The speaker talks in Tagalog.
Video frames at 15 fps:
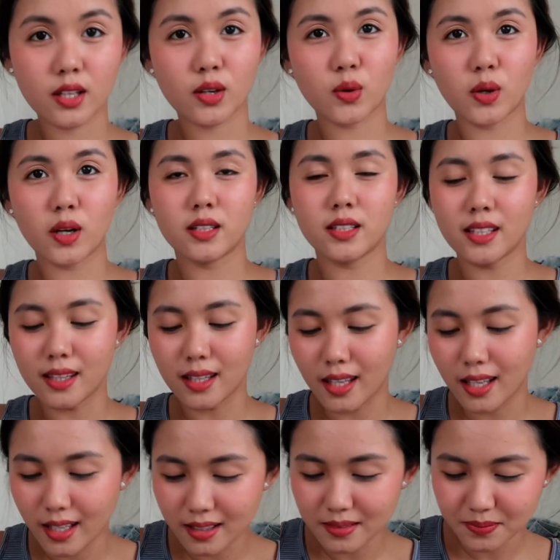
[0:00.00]
the
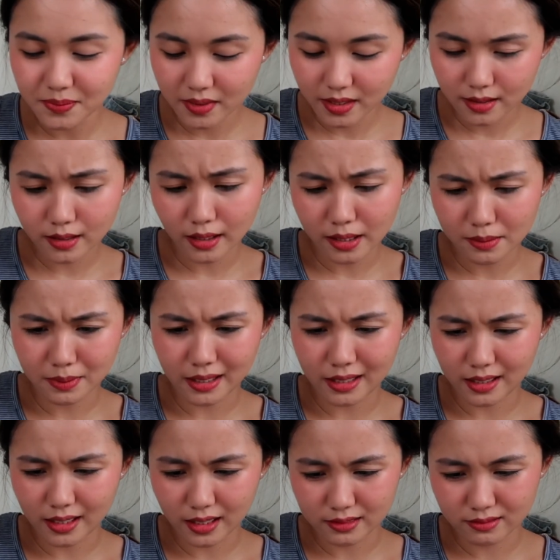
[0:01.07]
quality. Sarang
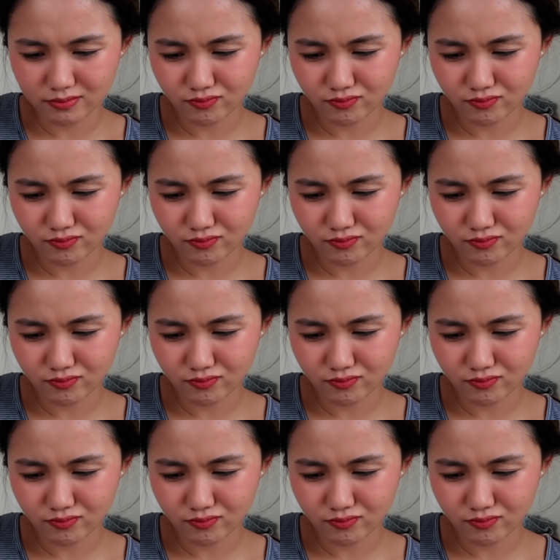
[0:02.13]
ganda.